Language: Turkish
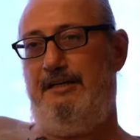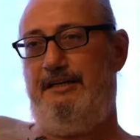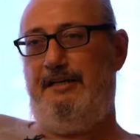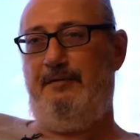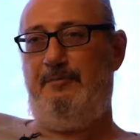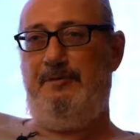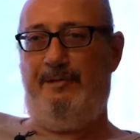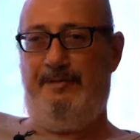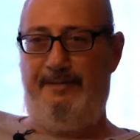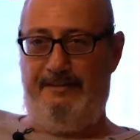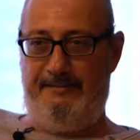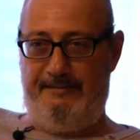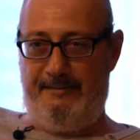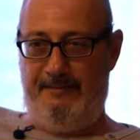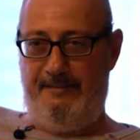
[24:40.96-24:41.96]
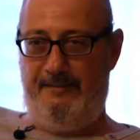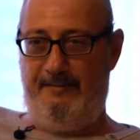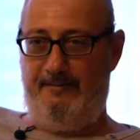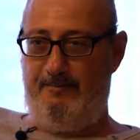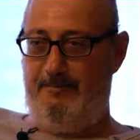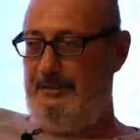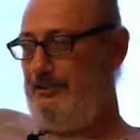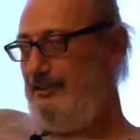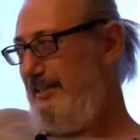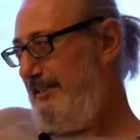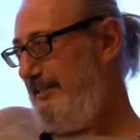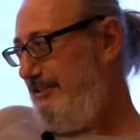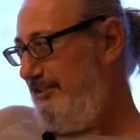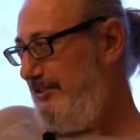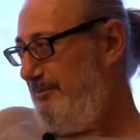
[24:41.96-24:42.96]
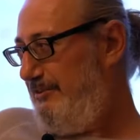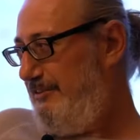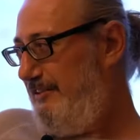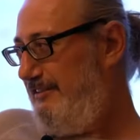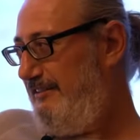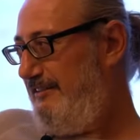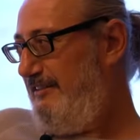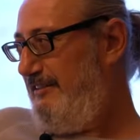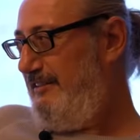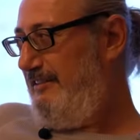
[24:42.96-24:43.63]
Yeni bir hayata başlangıç yapacağız.